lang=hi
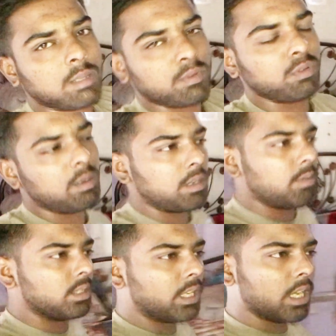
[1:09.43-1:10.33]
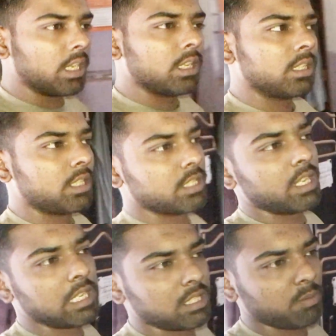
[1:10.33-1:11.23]
आप लोगों को आपका भाई दिखाएगा कि
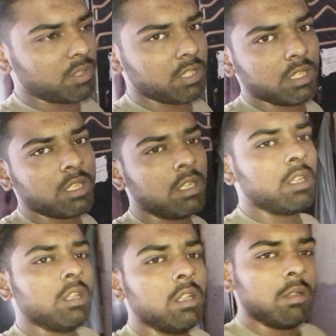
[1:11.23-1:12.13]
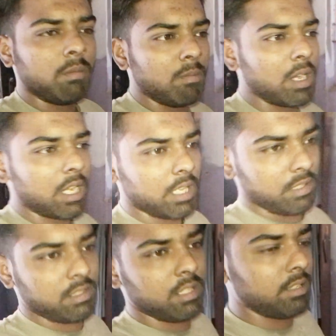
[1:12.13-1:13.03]
चाय कैसे बनती है बगैर
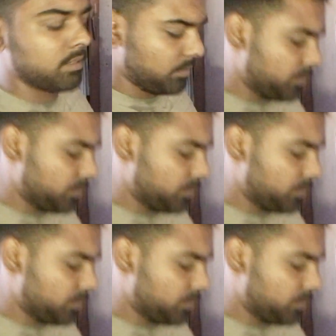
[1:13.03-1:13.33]
गैस के